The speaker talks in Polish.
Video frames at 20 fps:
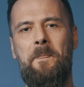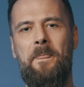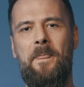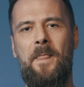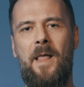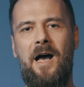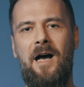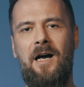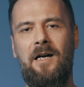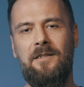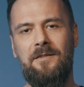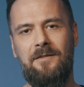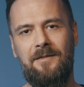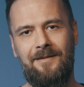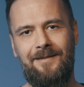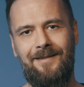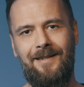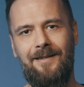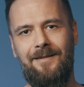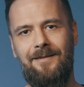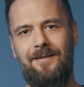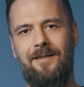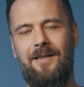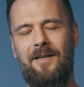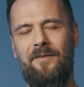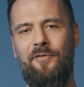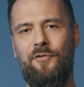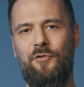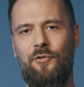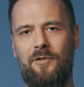na
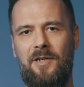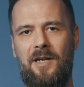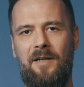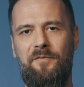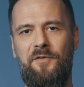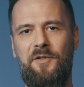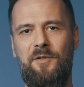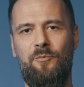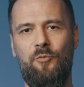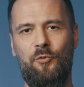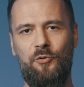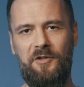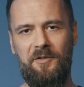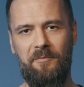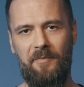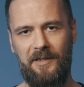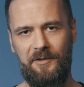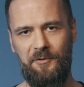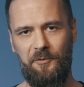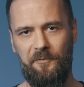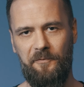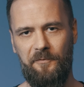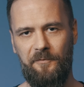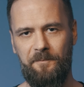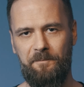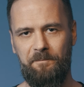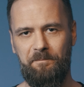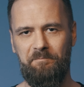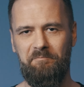technika fotografii i multimediów.